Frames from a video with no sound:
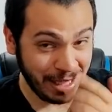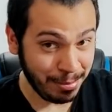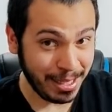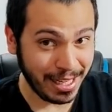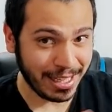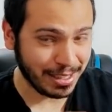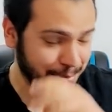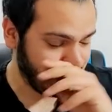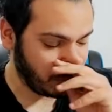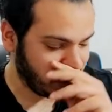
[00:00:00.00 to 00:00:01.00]
İyi bir like
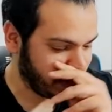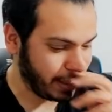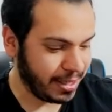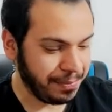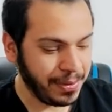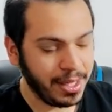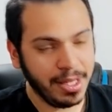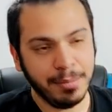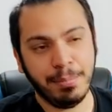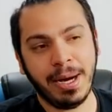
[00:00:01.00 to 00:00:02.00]
atmayı unutmayın.
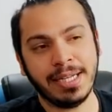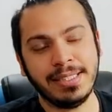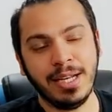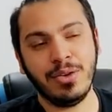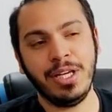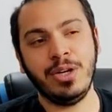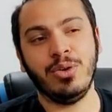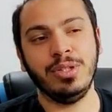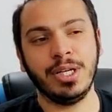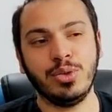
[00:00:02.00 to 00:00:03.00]
Barcelona
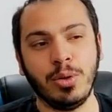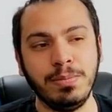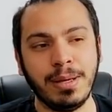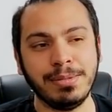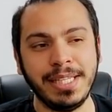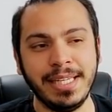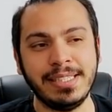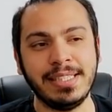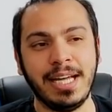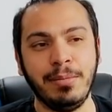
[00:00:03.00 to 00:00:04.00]
ikonları toplam
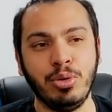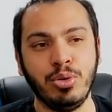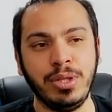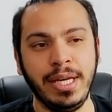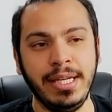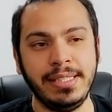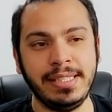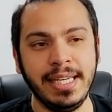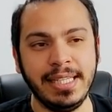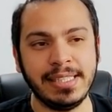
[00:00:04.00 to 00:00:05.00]
8 tane boru değil.
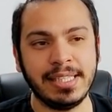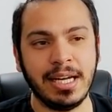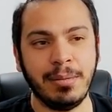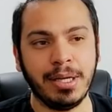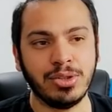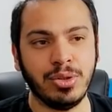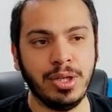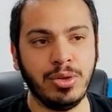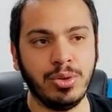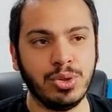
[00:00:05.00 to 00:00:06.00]
8 tane Barcelona
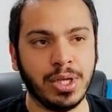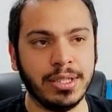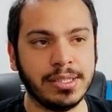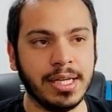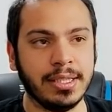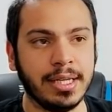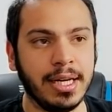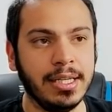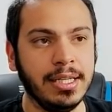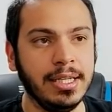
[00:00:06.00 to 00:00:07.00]
ikonu şu anda sahada.
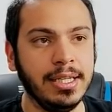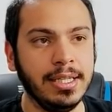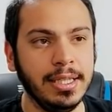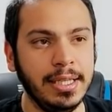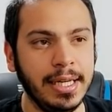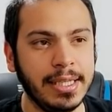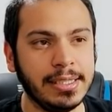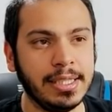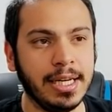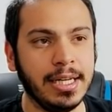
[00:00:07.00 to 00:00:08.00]

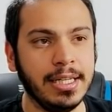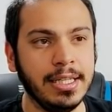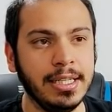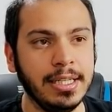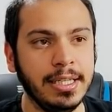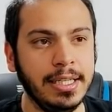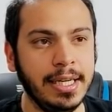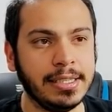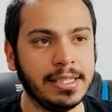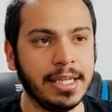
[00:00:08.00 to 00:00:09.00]
Iniesta.
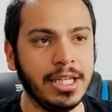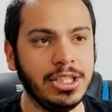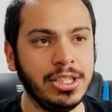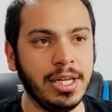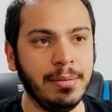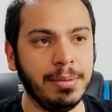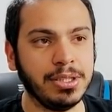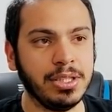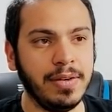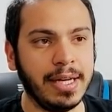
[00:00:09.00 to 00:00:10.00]
Iniesta geçti.
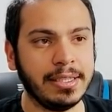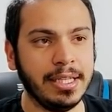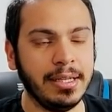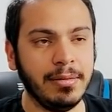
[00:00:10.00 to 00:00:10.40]
Pasını verdi.